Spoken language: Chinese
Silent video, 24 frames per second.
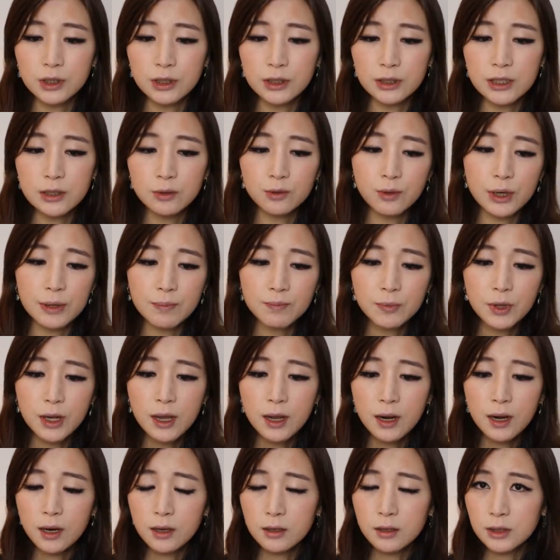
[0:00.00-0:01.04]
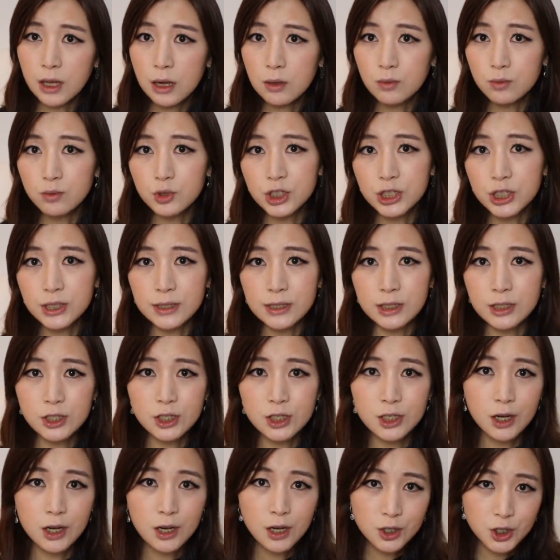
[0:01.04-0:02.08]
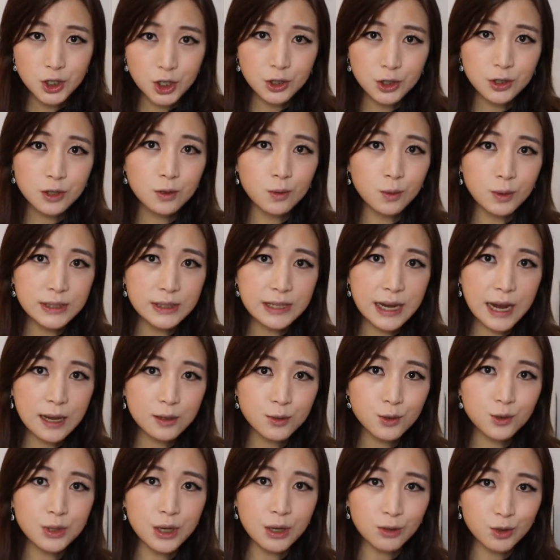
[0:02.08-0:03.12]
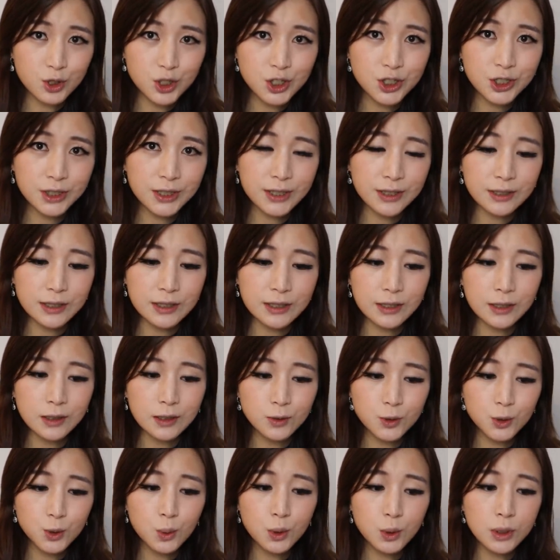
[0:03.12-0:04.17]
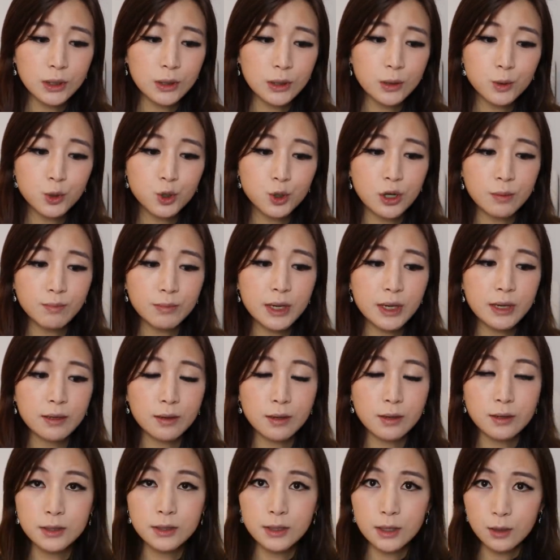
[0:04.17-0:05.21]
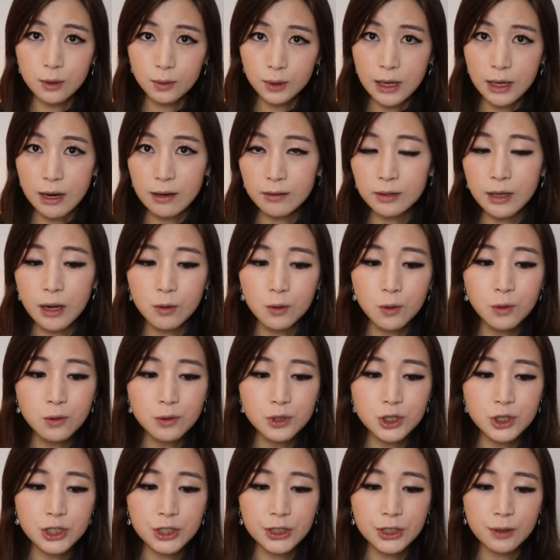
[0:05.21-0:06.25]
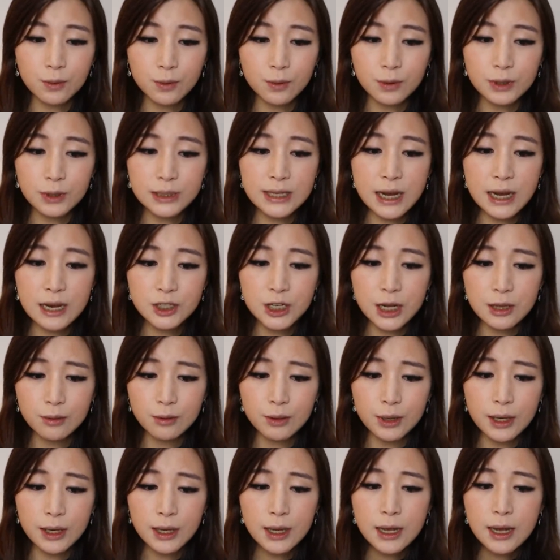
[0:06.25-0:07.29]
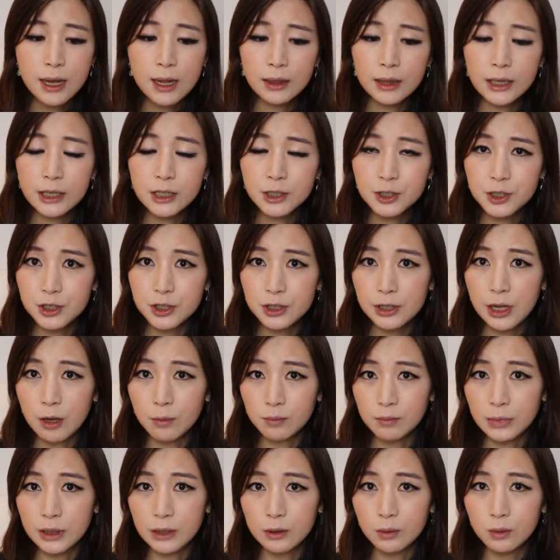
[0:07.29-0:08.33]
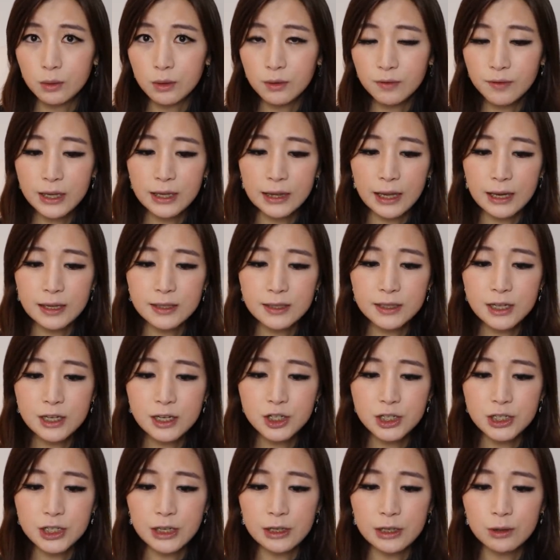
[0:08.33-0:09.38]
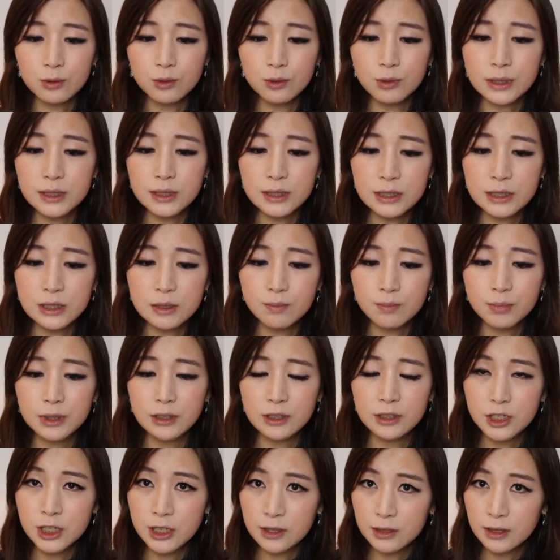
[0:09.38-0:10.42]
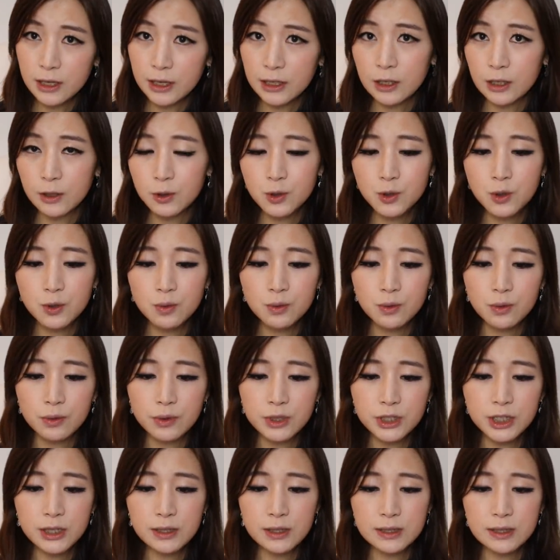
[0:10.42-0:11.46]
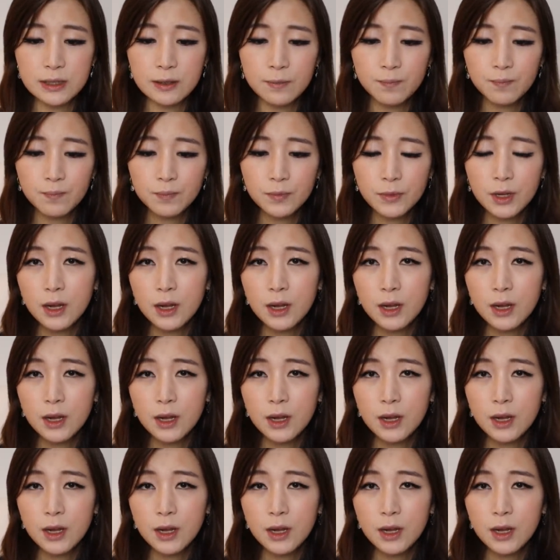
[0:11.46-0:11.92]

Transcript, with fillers: 何应对，而当务之急是整个国家需要制定一个综合、全面，而且有两党共识的国家战略，来指导美国未来三十年对习近平任内的中国政策。